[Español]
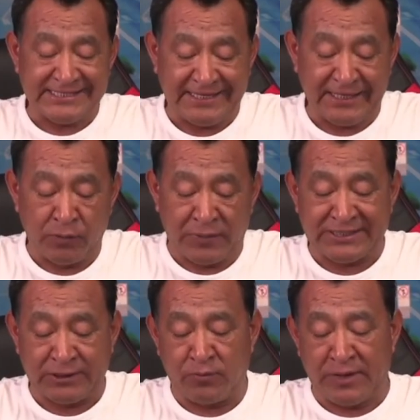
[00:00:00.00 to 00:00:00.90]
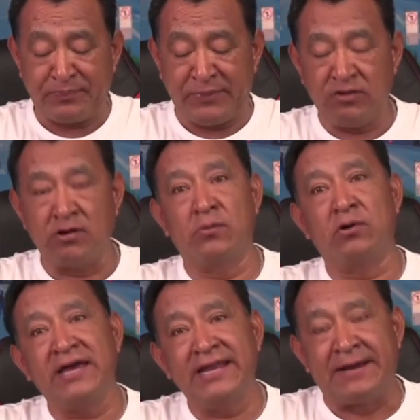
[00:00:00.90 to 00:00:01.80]
sentido, Marcelo Ebrard pidió a
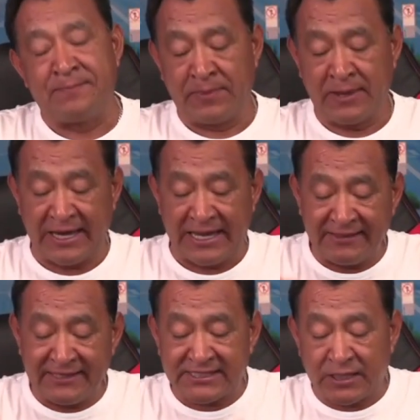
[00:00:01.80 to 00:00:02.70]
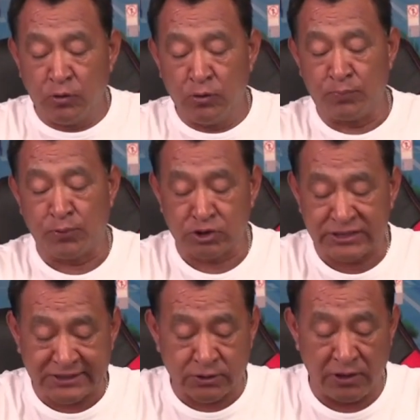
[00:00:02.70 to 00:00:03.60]
Morena garantizar un
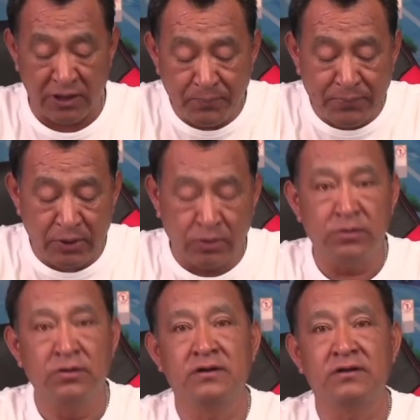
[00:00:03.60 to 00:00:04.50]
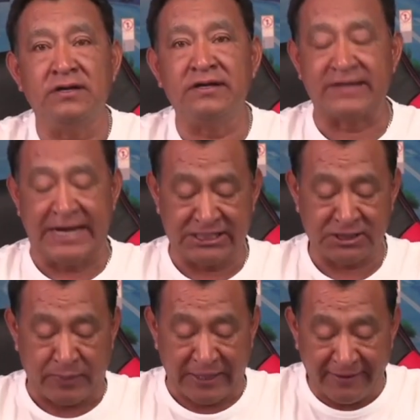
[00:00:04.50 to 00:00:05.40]
proceso limpio y
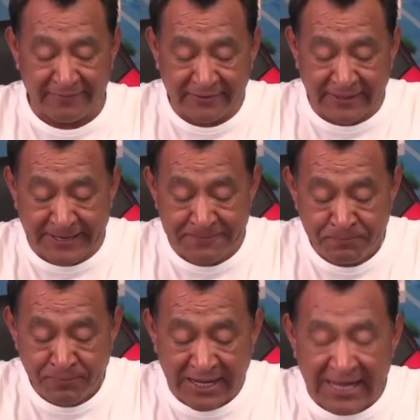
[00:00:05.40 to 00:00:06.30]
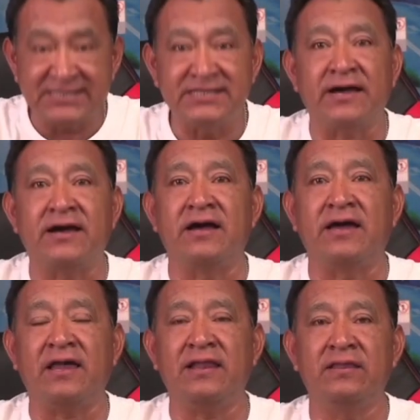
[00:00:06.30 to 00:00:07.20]
transparente hacia
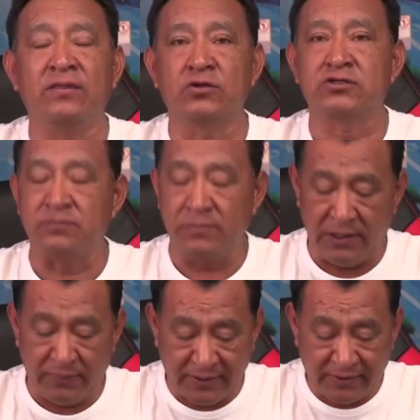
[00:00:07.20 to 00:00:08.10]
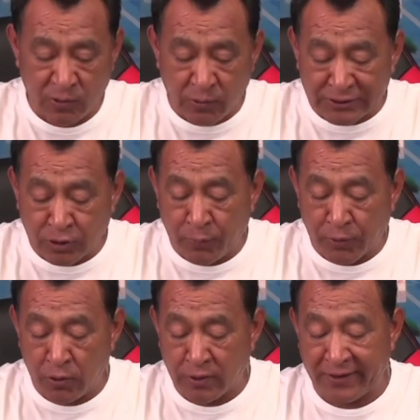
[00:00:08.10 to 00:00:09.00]
el 2024,
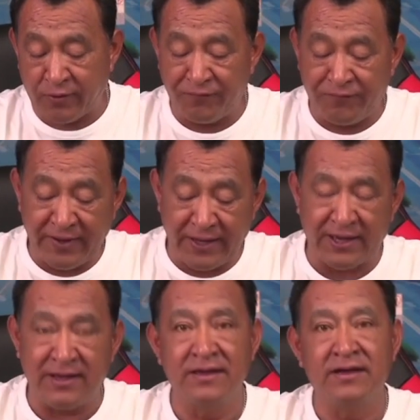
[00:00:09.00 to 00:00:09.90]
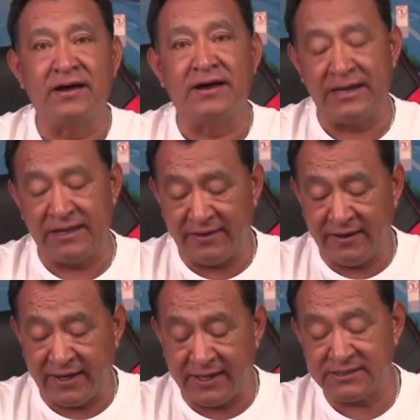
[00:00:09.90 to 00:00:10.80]
por lo que confía a la
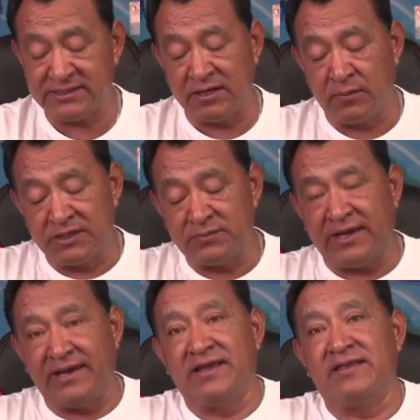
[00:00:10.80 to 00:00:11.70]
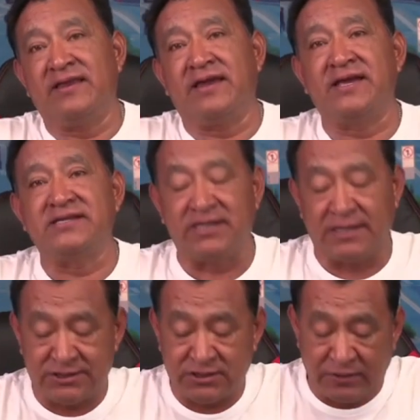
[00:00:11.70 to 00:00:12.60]
dirigencia, o más bien en la dirigencia
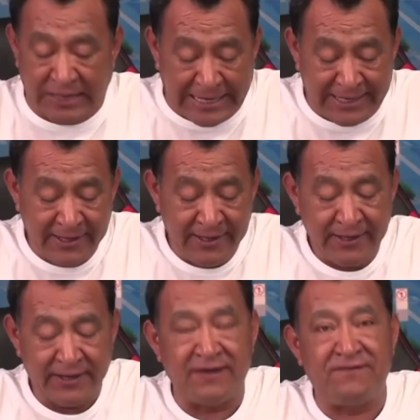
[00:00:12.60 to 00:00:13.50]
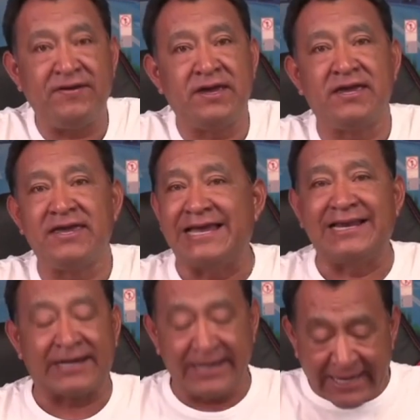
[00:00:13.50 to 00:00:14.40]
nacional, que fije ya
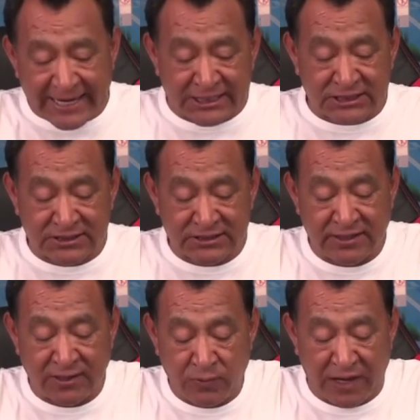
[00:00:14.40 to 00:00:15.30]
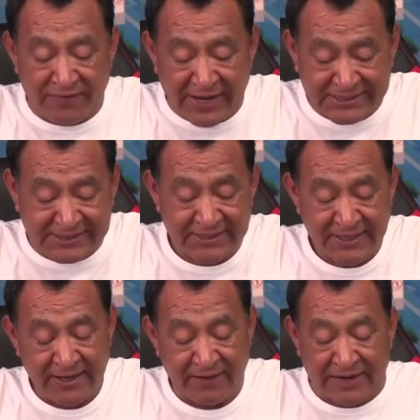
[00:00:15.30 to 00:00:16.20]
las reglas de una vez.
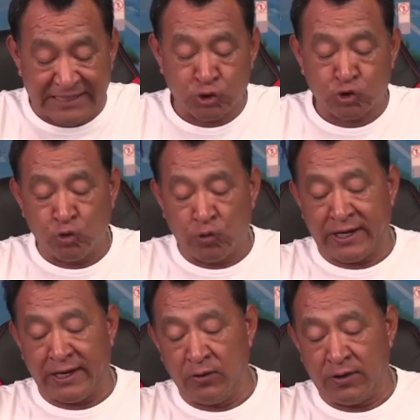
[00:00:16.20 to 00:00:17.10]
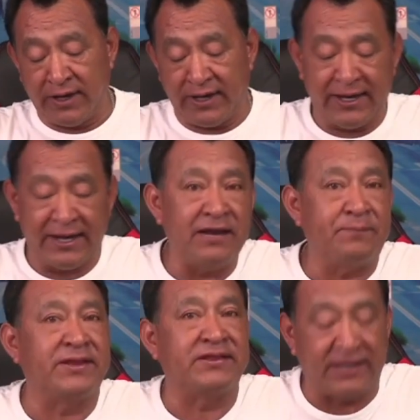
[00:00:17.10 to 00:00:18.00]
Ebrard sostuvo que lo que
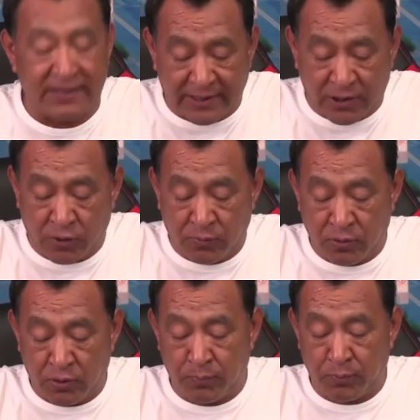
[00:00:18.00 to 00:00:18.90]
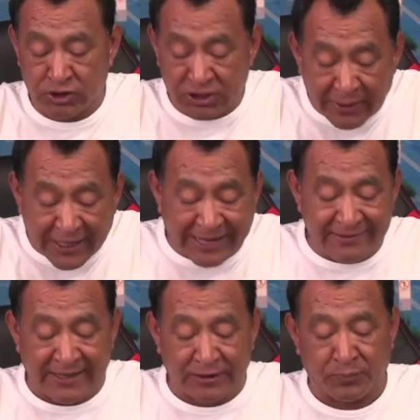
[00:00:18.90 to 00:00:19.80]
él pretende como posible
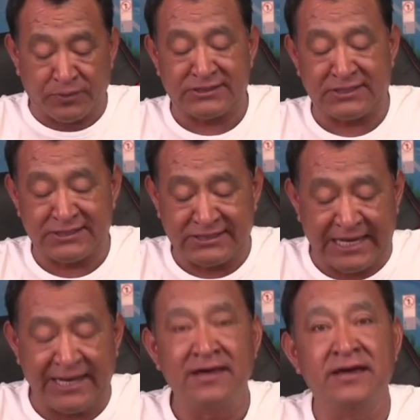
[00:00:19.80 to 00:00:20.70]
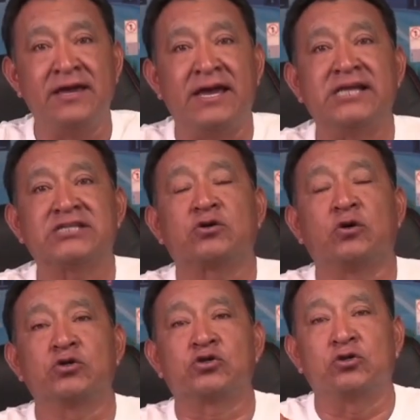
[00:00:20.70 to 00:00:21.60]
candidato presidencial es
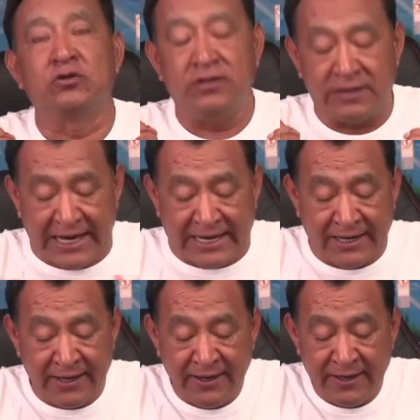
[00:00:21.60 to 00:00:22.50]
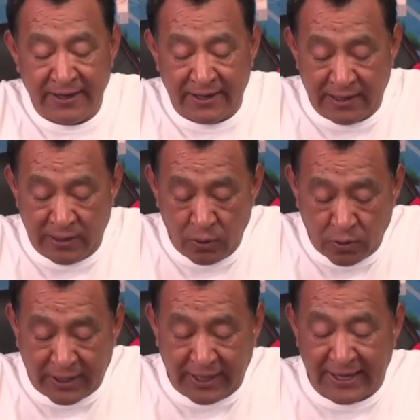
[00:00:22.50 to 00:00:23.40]
consolidar eh,
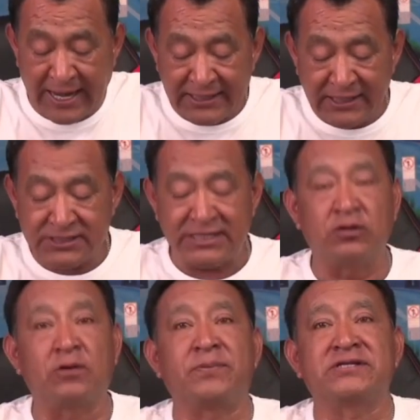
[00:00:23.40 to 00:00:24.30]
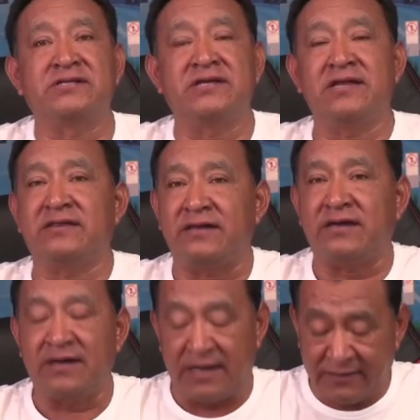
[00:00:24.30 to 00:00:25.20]
lo que ha iniciado el
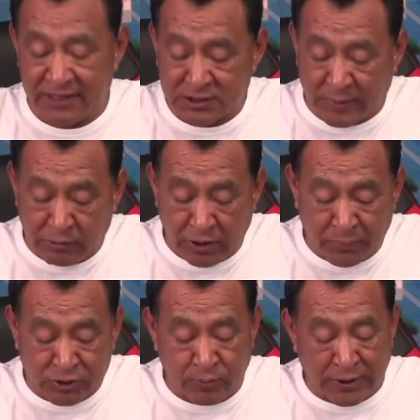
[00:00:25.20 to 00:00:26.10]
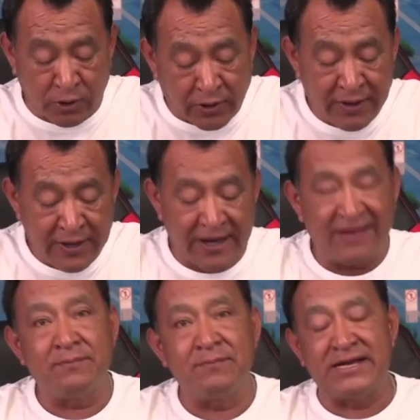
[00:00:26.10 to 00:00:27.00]
presidente Andrés Manuel López Obrador,
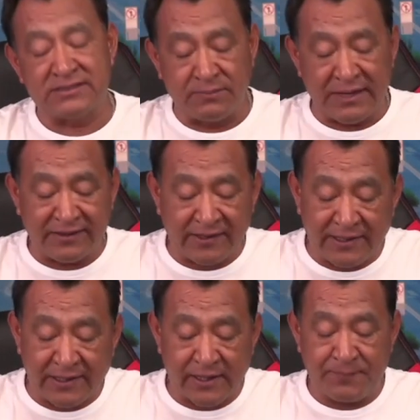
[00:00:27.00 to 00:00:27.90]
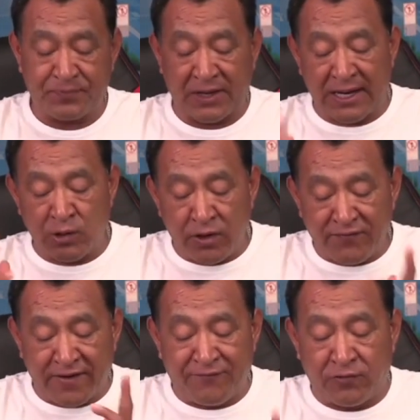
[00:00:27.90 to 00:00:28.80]
además de mantener la
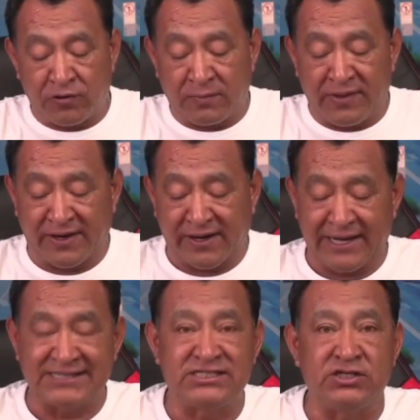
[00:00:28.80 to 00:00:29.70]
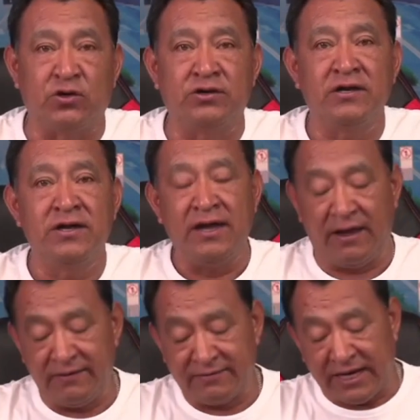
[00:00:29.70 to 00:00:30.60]
nueva forma de relación
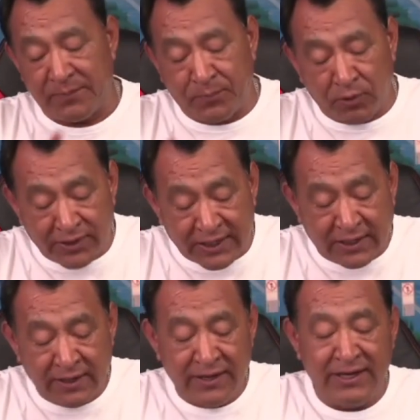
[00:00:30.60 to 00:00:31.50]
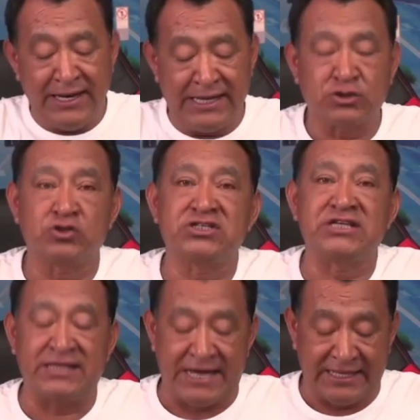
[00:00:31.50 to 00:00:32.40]
entre el poder y la
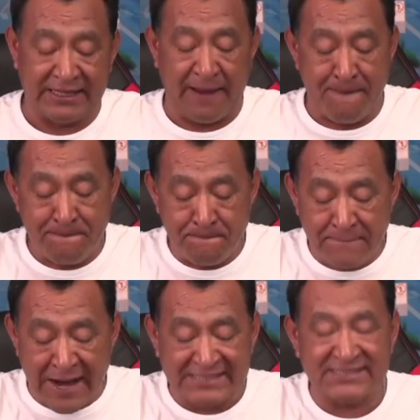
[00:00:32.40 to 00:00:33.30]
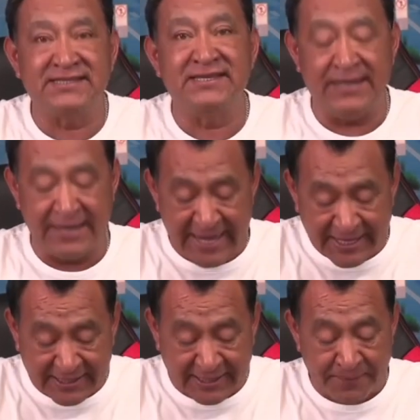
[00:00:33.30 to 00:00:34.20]
sociedad más
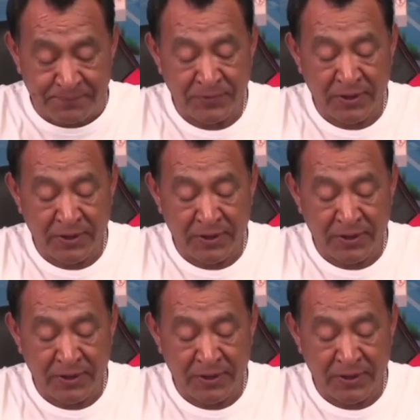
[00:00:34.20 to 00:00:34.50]
directa.